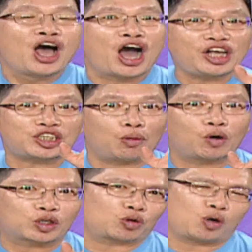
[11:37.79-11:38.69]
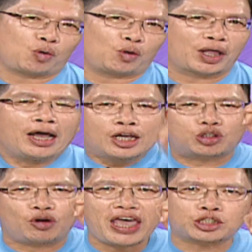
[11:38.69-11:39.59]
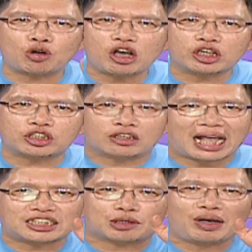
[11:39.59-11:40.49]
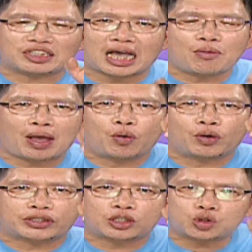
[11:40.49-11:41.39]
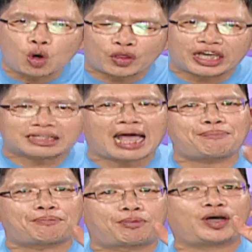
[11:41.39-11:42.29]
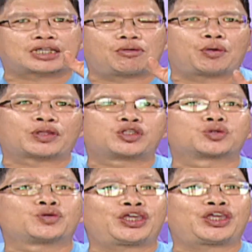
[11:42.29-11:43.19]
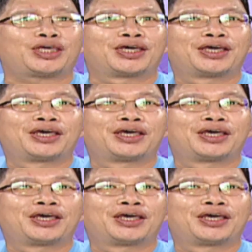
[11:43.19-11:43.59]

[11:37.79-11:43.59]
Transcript: 而且我说过了，主力助手他只会成为我的助力，他不会成为我的主力，